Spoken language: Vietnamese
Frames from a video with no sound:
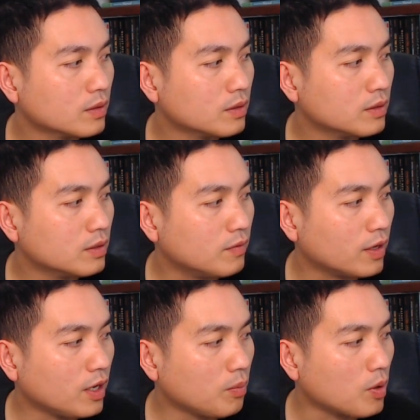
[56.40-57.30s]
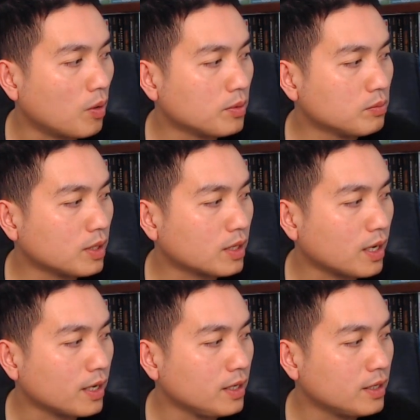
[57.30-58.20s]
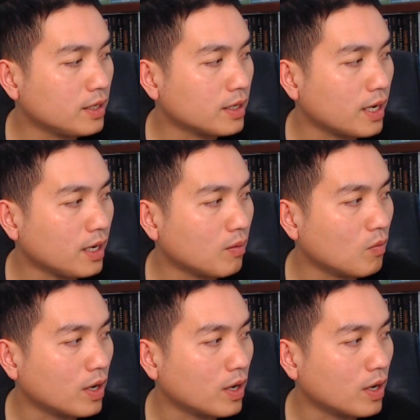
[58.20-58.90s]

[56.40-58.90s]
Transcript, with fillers: Về góc độ chúng ta thấy là gì cái đảng Cộng hòa